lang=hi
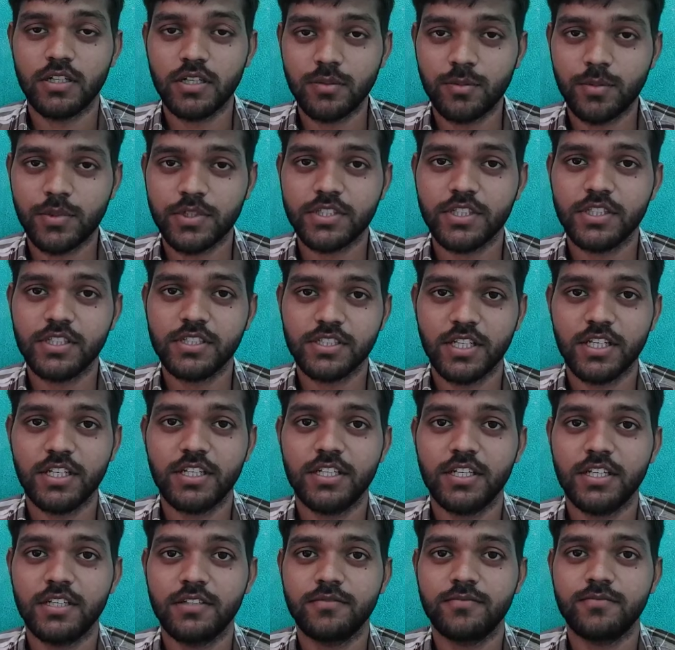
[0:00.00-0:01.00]
100 परसेंट
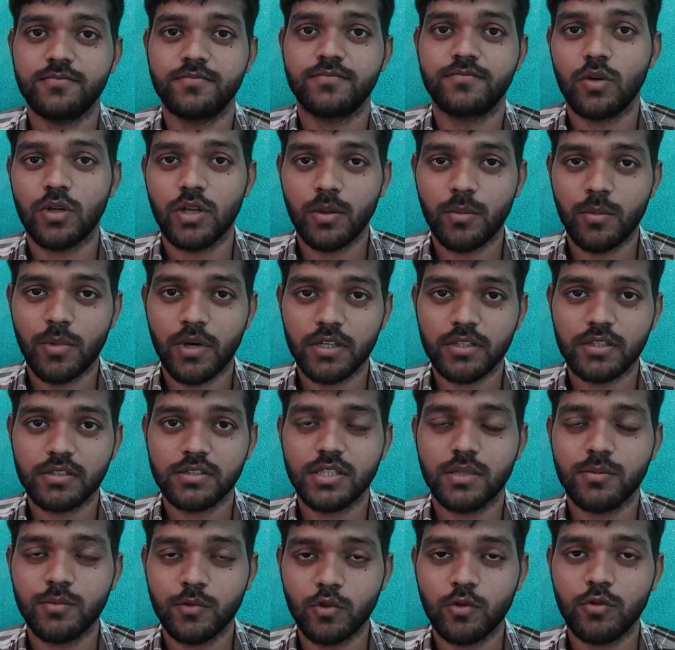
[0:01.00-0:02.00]
सही है और ये
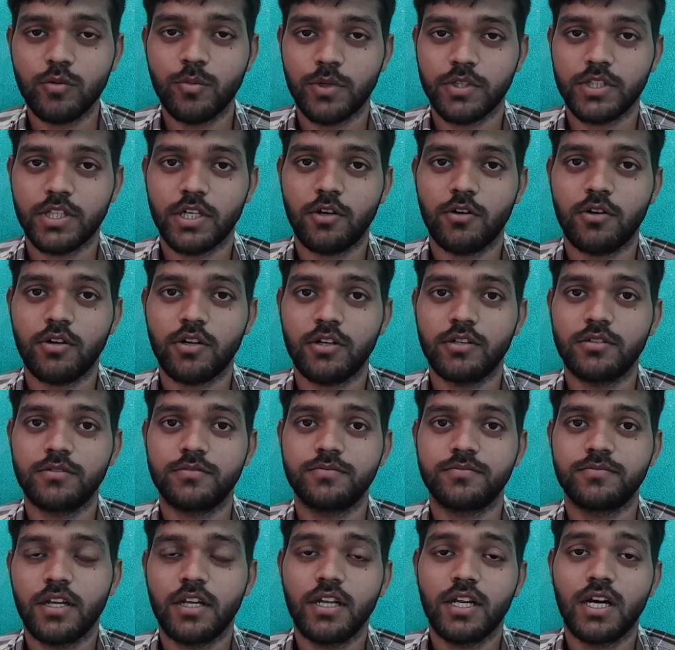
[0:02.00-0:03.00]
बात सभी को भी पता होगा
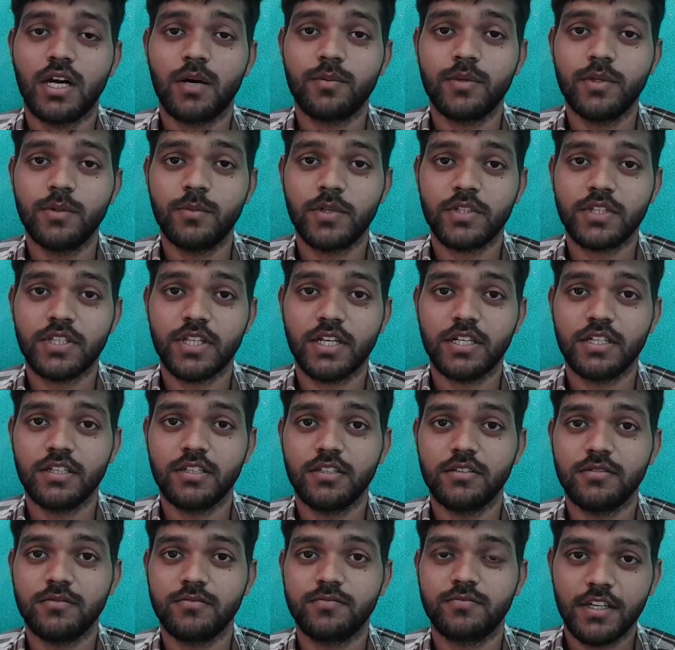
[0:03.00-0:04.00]
लेकिन आप ही
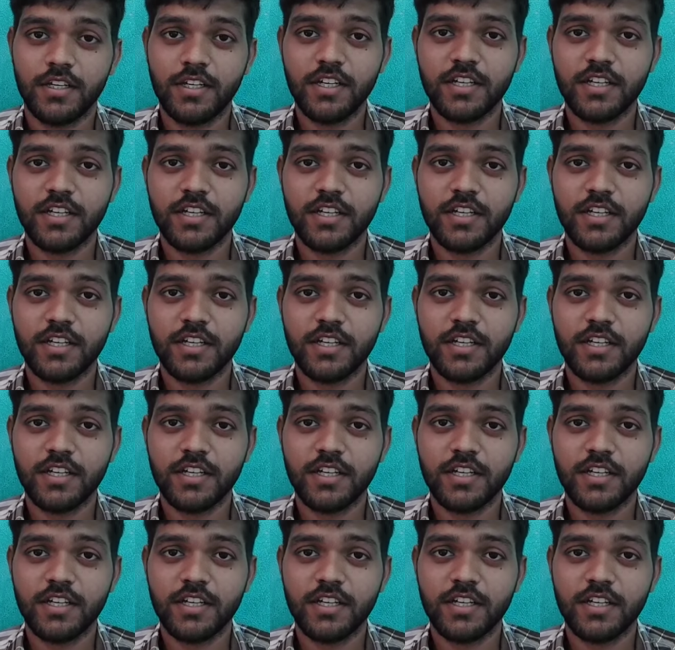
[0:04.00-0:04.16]
बताइए